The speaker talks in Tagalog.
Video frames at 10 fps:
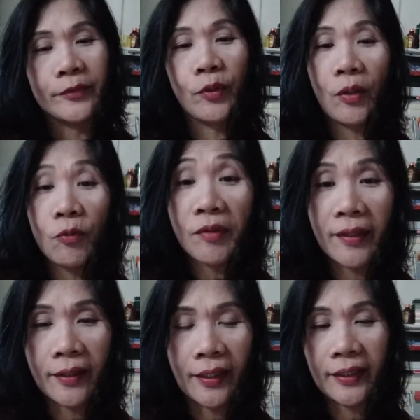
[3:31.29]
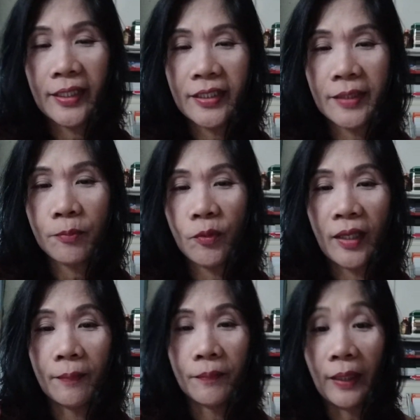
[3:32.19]
una-una ang iniisip ko
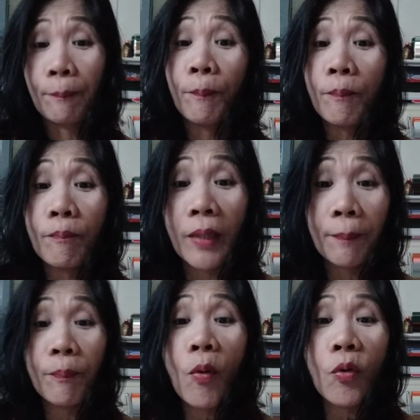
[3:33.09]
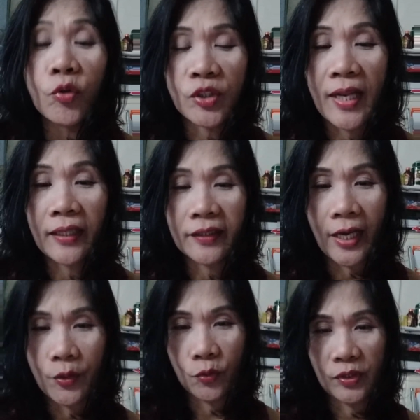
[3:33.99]
lang nag mag-focus lang
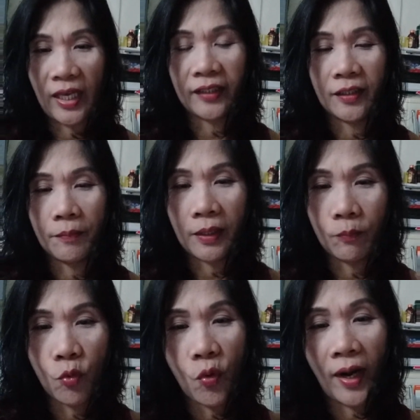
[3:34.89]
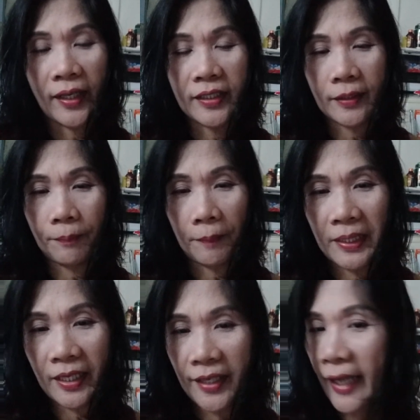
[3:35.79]
tayo sa ating mga buhay, sa
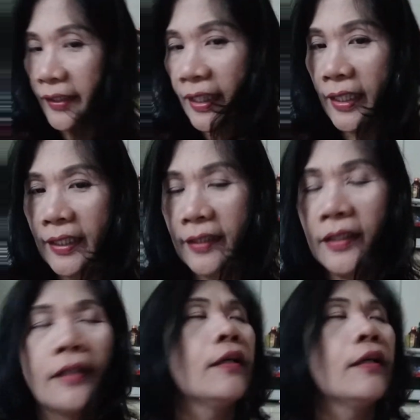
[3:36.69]
pamilya natin,